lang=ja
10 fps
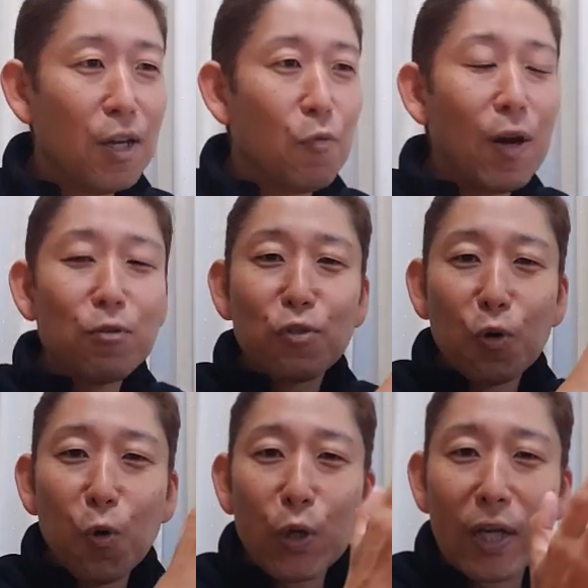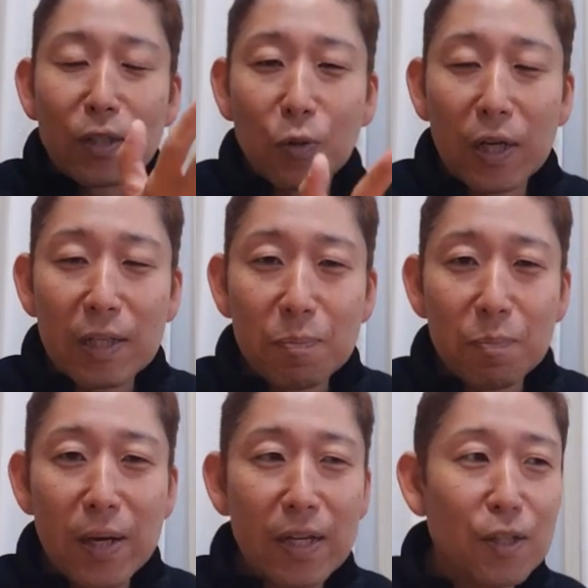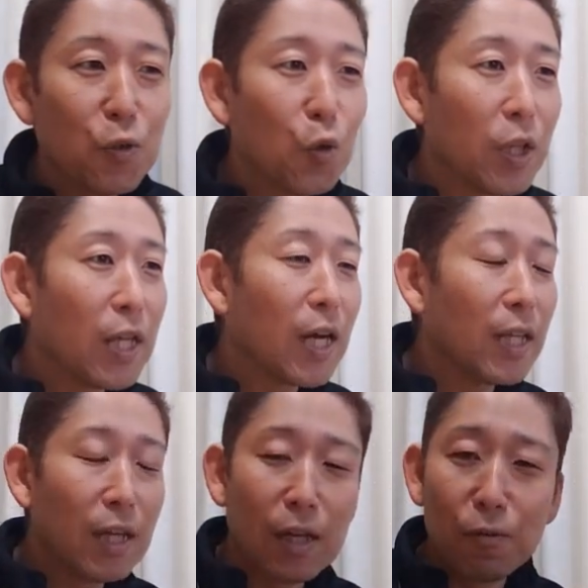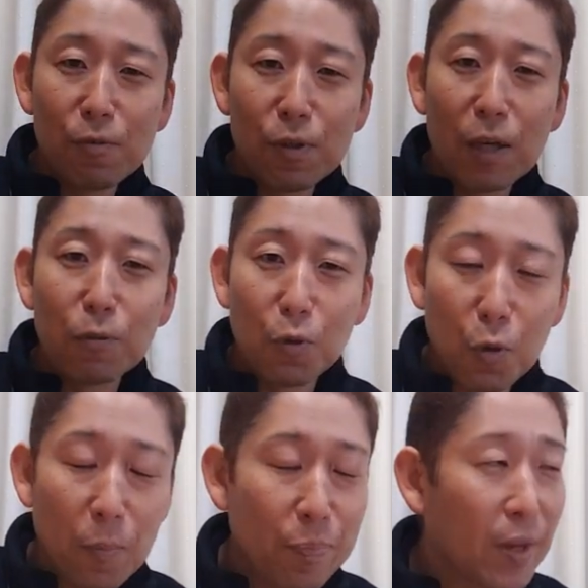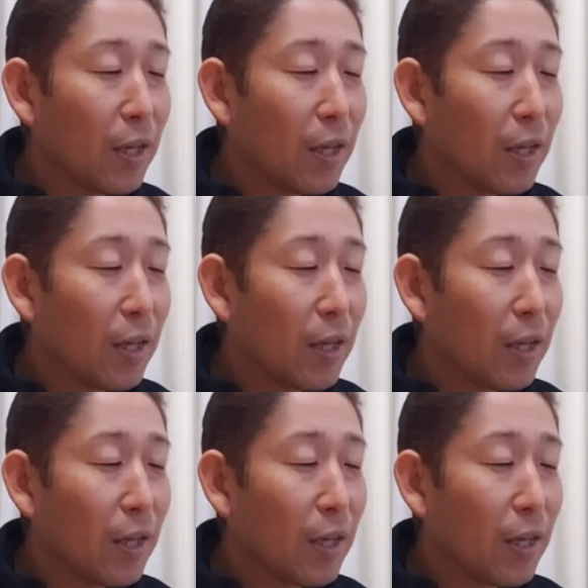悪そうな人がいっぱいいるような中で歌うと